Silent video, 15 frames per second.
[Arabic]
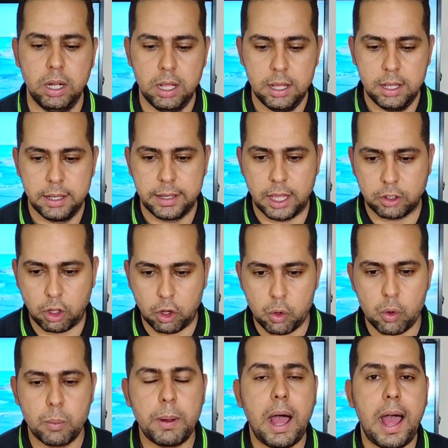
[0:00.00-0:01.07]
دول
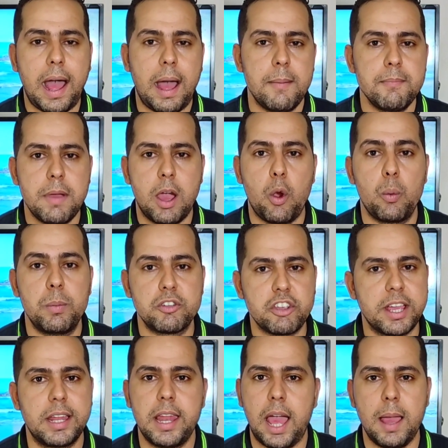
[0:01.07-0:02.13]
كتجربه عامه او
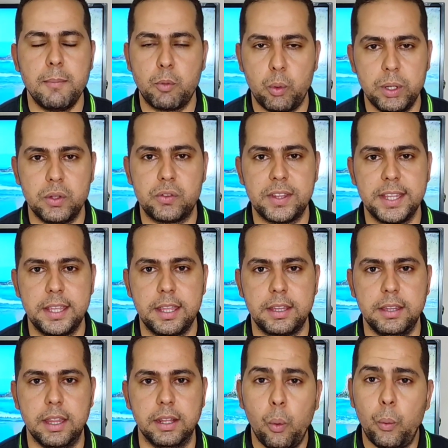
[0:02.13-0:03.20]
بشكل عام كويسين
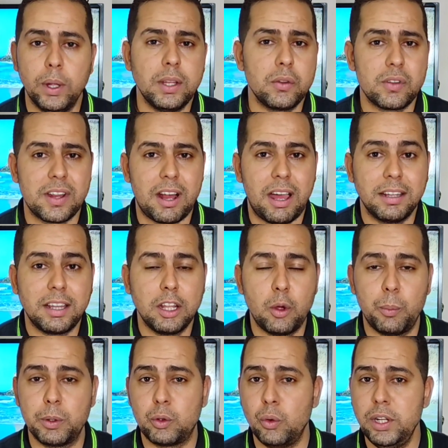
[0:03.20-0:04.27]
جدا وانا صراحه
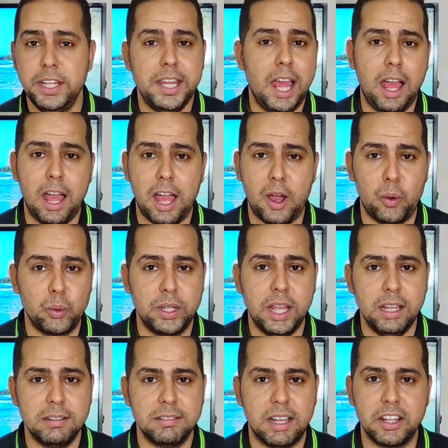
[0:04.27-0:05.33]
لو بتقولي ده او
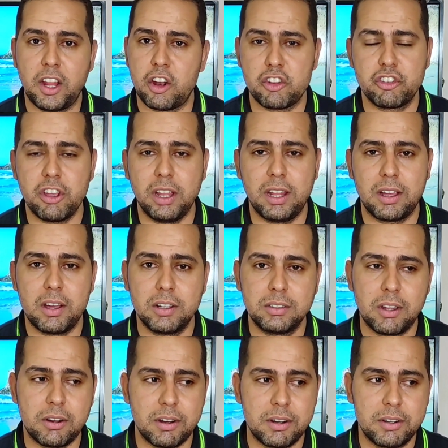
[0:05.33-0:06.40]
ده انا هرشح لك
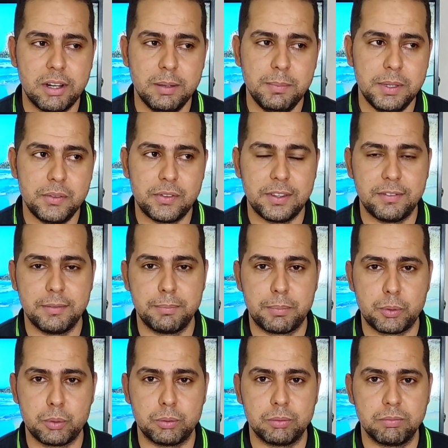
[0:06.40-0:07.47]
اكتر الريلمي 7
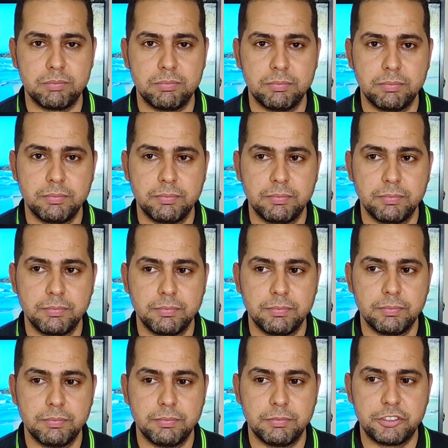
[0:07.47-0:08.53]
برو
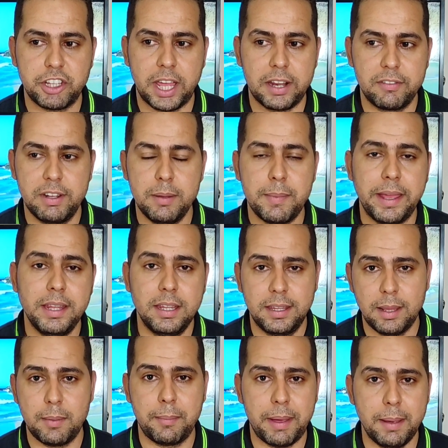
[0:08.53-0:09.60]
مش عارف ليه مع
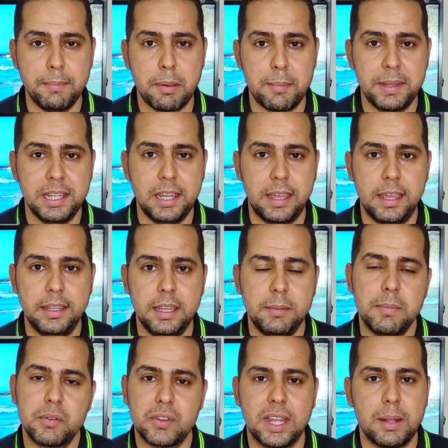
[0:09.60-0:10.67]
اني دايما بحب اميل
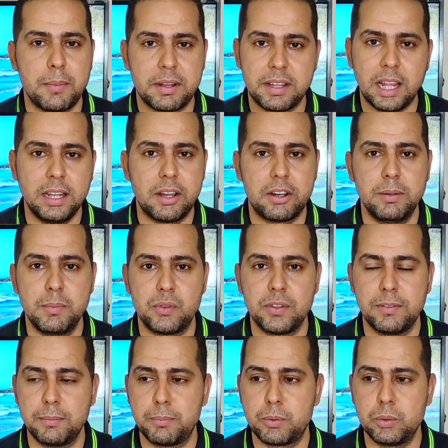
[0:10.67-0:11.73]
للجديد بس انا مرتاح للريلم
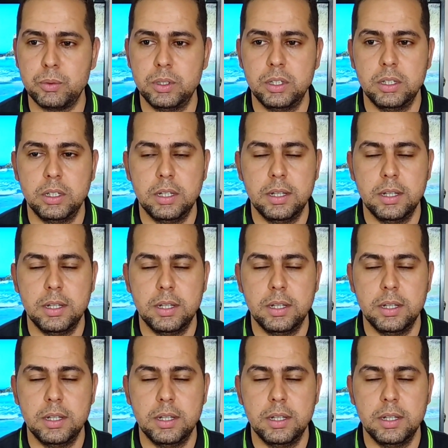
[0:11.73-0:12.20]
7 برو